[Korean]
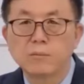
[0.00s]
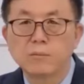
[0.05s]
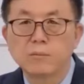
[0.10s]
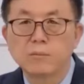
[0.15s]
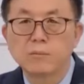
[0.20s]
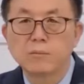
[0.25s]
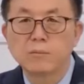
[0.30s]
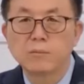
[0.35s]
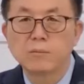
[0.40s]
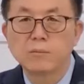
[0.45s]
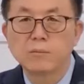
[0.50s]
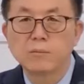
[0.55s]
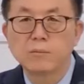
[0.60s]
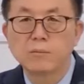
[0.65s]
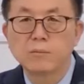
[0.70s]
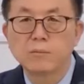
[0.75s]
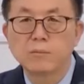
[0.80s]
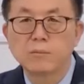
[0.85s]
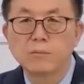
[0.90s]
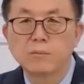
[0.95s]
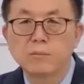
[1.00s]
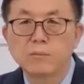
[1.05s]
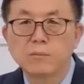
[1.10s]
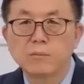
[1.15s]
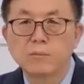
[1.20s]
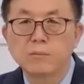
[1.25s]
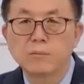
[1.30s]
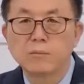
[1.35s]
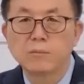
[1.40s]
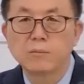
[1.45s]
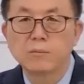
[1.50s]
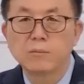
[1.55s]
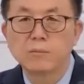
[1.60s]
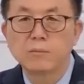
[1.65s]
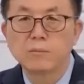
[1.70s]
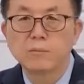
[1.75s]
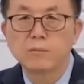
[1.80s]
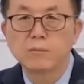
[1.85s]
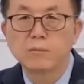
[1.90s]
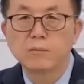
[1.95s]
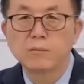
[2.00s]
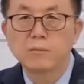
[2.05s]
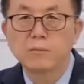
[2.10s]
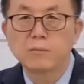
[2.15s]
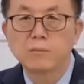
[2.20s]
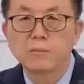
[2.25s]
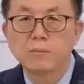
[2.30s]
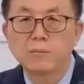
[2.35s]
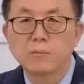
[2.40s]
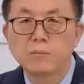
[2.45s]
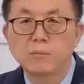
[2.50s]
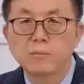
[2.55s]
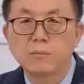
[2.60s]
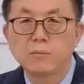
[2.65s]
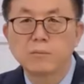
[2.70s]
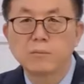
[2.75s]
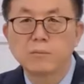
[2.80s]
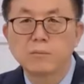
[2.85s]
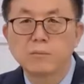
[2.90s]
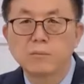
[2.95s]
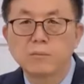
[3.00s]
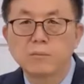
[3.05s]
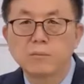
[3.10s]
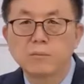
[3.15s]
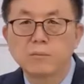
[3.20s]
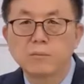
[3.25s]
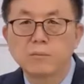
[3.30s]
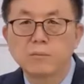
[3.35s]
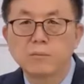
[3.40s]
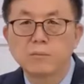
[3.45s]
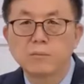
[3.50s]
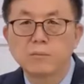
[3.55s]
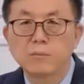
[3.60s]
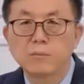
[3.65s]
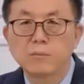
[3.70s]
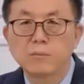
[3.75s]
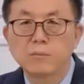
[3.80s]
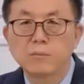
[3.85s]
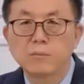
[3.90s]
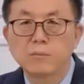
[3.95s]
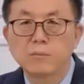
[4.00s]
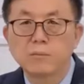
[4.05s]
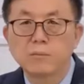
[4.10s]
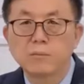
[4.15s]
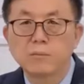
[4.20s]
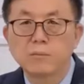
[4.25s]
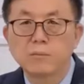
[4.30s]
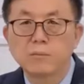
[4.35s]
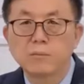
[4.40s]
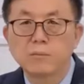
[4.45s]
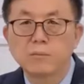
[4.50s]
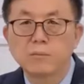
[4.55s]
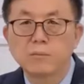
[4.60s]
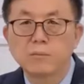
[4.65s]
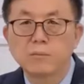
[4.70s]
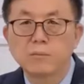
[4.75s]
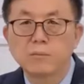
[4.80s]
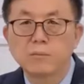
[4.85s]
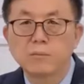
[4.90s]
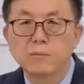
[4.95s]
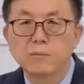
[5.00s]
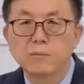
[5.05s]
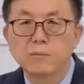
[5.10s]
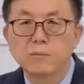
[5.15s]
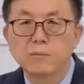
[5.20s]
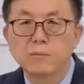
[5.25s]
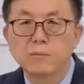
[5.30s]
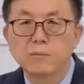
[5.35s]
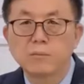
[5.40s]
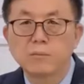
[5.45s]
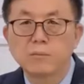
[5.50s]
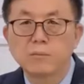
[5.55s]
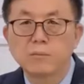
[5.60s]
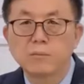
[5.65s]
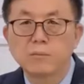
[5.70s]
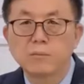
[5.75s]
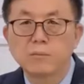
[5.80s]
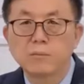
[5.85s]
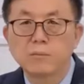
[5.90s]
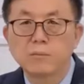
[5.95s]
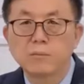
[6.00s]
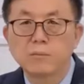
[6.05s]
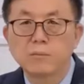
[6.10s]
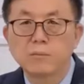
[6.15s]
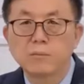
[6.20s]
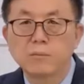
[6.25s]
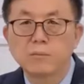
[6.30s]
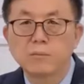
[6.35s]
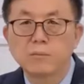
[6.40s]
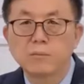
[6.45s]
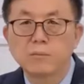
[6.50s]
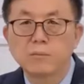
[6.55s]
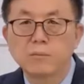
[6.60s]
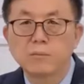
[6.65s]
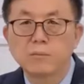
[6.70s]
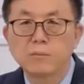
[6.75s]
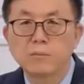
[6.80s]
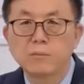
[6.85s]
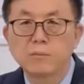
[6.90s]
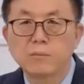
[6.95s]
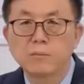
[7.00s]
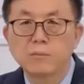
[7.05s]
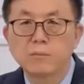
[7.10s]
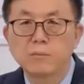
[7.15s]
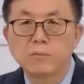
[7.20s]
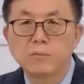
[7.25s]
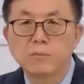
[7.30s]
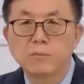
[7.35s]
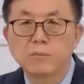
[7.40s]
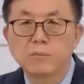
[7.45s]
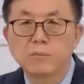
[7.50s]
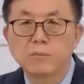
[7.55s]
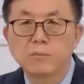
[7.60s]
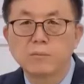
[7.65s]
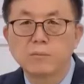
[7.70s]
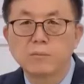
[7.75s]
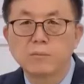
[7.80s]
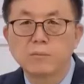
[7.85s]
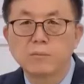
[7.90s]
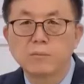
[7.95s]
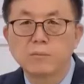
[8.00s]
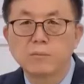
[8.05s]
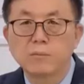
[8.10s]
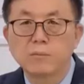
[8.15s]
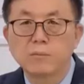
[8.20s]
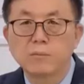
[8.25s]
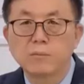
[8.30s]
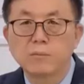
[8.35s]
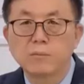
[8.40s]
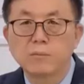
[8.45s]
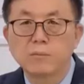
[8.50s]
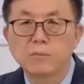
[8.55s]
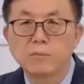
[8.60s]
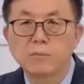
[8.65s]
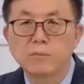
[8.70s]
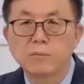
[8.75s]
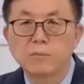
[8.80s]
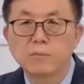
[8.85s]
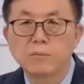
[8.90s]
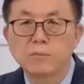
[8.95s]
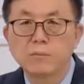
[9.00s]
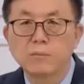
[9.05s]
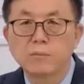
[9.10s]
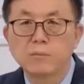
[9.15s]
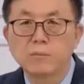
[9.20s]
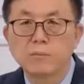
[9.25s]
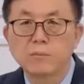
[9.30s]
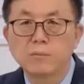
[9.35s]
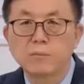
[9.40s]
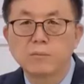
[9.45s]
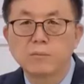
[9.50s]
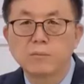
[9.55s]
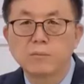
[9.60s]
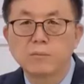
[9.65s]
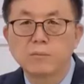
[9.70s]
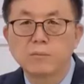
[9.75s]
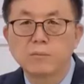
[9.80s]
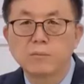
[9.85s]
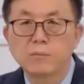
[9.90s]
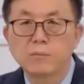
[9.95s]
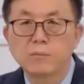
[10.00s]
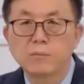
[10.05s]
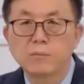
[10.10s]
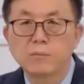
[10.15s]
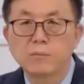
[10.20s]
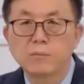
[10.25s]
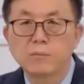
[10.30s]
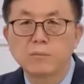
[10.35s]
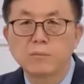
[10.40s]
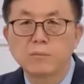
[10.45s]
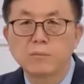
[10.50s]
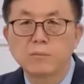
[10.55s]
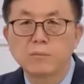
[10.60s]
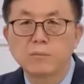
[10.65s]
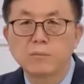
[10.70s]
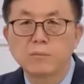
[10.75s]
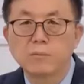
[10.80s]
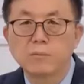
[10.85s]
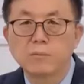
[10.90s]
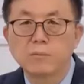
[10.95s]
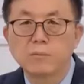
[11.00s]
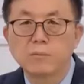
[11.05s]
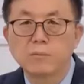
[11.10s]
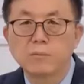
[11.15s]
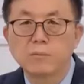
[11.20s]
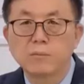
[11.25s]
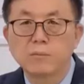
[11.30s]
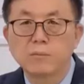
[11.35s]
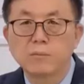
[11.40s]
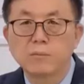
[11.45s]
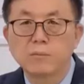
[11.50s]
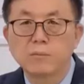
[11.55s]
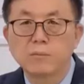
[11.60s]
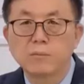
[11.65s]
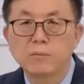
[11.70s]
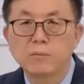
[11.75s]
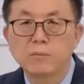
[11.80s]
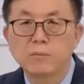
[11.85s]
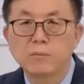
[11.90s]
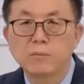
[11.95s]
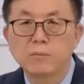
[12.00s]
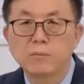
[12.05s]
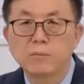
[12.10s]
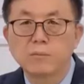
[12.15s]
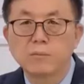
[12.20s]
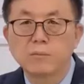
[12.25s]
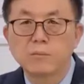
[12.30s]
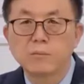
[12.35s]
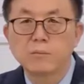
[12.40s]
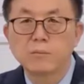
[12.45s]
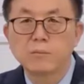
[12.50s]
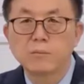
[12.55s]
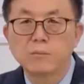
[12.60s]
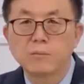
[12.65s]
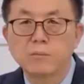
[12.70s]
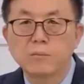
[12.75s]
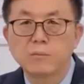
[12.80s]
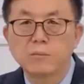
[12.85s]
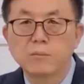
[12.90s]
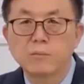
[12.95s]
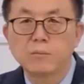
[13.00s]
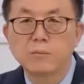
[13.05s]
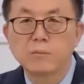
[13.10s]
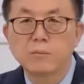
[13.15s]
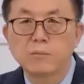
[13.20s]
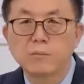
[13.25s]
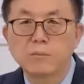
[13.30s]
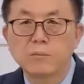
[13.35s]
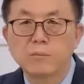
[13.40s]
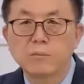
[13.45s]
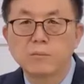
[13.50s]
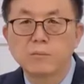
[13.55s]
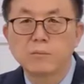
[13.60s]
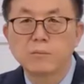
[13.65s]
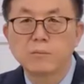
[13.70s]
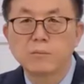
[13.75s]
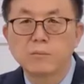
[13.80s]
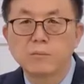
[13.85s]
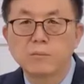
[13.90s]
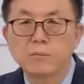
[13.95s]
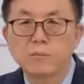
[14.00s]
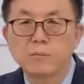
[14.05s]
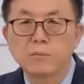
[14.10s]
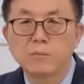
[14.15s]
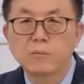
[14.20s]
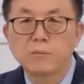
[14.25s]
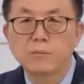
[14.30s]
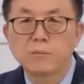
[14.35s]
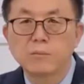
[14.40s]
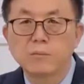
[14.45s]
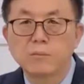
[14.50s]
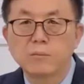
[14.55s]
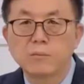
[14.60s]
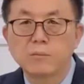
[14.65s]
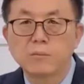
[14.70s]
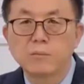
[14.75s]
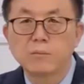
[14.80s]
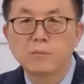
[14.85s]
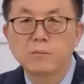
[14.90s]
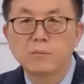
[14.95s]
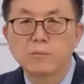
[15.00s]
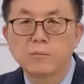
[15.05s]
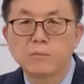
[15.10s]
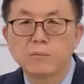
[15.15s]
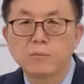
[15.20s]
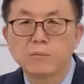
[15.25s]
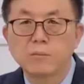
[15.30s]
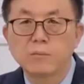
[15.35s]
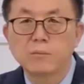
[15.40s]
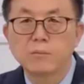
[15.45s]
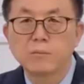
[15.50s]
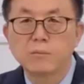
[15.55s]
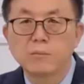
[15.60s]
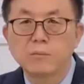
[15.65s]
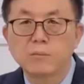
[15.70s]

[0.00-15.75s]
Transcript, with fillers: 어, 예수 그리스도를 주인으로 삼아야 된다. 예수 그리스도를 주인으로 삼는다는 말은 한마디로 말하면은 그리스도로 끝내야 된다. 그게 어, 복음의 개인화를